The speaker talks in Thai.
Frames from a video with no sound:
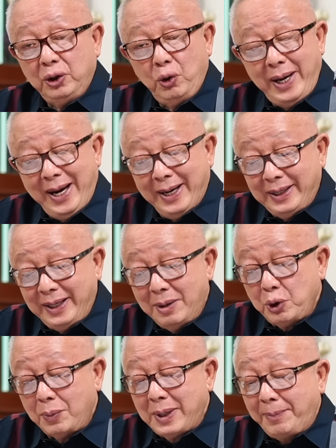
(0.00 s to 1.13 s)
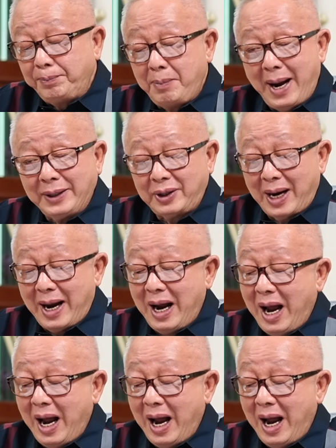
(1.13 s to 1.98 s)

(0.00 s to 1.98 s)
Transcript: ด้วยเหตุนี้ท่านผู้ชมครับมาตรา